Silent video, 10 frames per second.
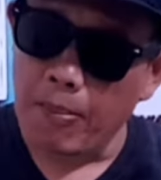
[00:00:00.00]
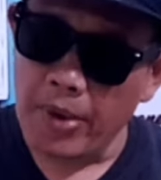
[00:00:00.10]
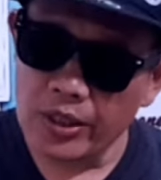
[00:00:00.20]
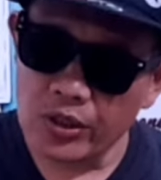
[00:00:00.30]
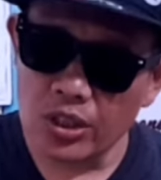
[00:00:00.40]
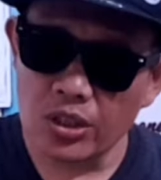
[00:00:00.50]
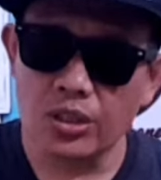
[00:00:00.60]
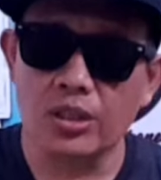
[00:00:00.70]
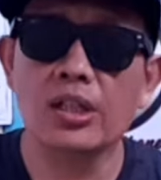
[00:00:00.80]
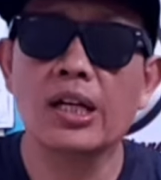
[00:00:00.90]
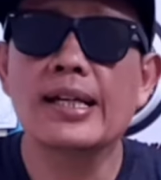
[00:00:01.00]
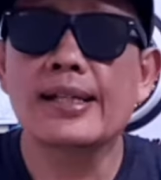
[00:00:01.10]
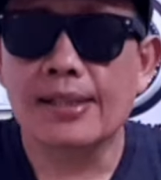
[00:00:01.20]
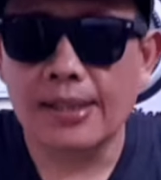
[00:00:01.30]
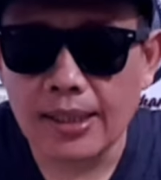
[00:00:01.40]
Manchester
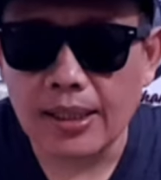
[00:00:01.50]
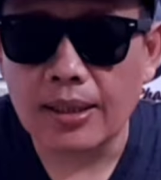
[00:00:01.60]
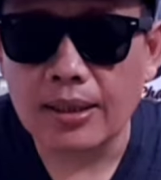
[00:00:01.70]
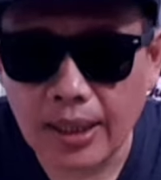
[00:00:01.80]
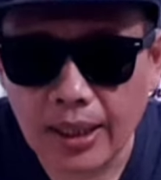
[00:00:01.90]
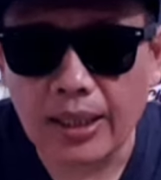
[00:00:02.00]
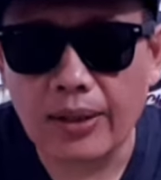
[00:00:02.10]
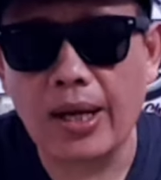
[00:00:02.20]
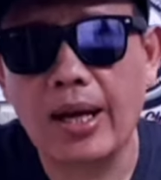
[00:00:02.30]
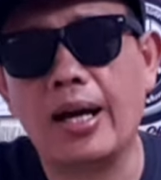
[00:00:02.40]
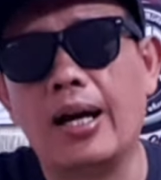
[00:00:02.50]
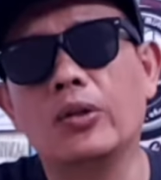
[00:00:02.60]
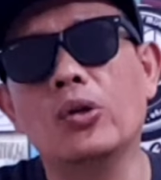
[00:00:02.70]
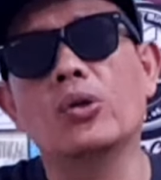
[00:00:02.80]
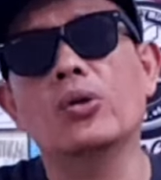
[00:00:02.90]
City ya,
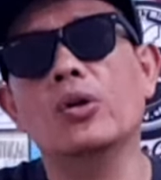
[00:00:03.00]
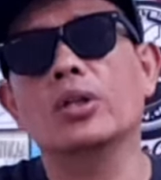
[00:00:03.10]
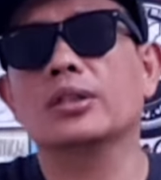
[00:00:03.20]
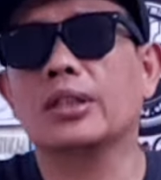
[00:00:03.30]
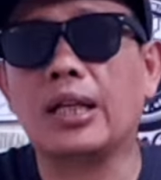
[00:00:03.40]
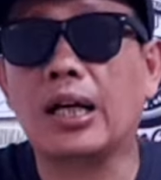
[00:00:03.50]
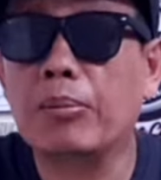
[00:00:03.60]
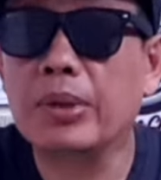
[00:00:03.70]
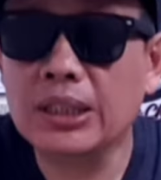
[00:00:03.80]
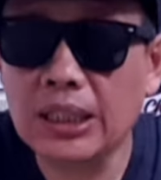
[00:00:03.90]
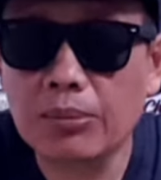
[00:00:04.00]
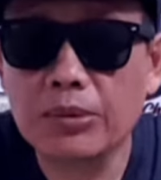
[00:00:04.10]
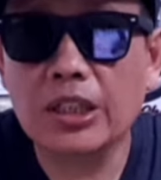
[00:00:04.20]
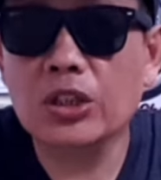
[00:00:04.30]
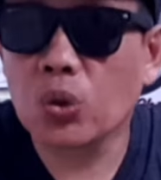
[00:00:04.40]
aduh tetangga berisik
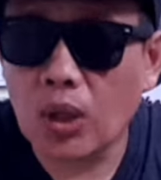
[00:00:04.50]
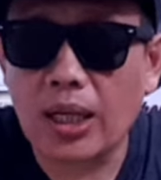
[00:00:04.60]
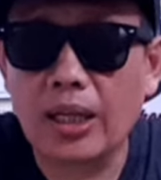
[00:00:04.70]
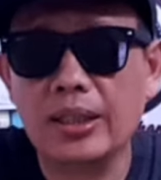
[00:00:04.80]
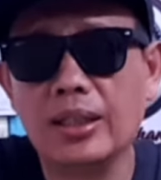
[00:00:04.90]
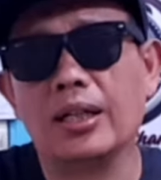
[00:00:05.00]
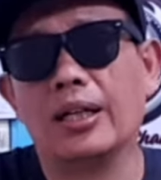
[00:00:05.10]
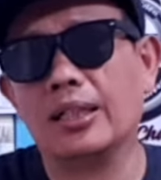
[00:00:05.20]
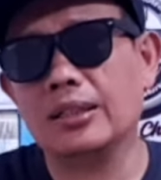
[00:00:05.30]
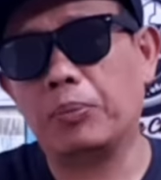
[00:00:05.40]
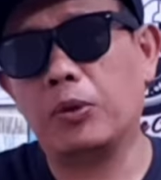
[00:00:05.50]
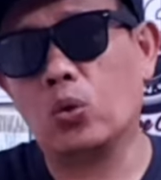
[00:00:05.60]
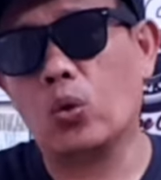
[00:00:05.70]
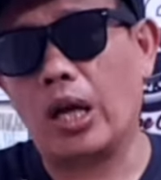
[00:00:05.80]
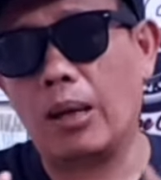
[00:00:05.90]
menjadi juara ya karena kan saya
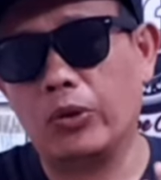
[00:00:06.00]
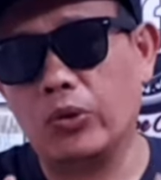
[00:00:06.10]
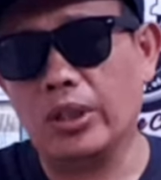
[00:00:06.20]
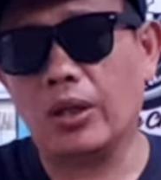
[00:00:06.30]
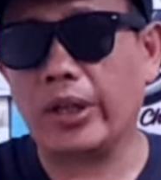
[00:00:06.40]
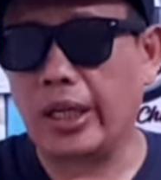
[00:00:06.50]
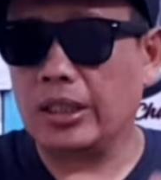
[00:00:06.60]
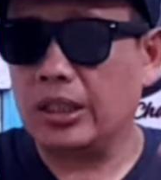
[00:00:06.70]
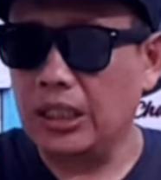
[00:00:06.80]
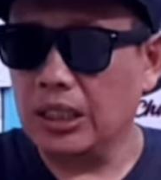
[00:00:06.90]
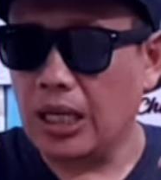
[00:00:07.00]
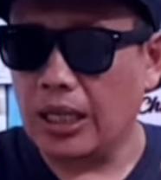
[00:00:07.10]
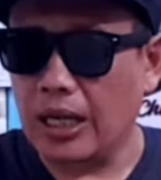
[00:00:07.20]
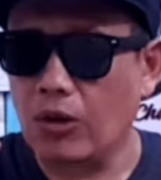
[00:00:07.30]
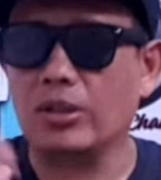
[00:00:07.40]
pendukung MU ya oke tidak
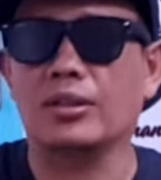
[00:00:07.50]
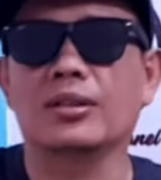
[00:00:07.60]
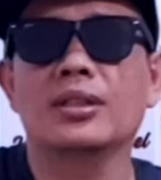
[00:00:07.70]
ada naon